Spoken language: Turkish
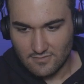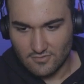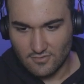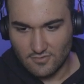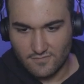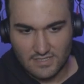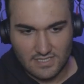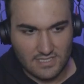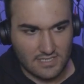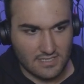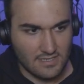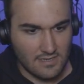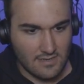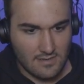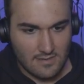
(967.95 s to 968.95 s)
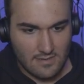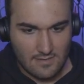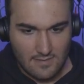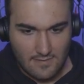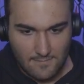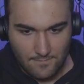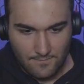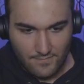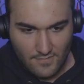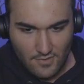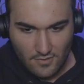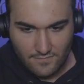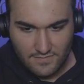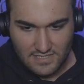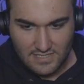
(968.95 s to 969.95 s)
Tut viskiyi.
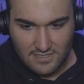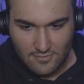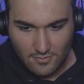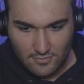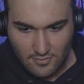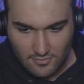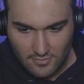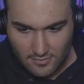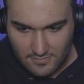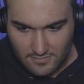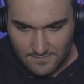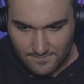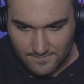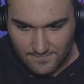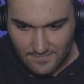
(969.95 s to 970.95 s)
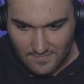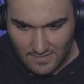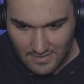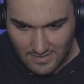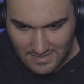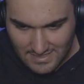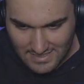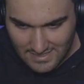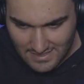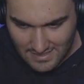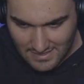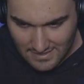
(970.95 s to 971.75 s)
Dök viskiyi, dök dök dök. Hadi.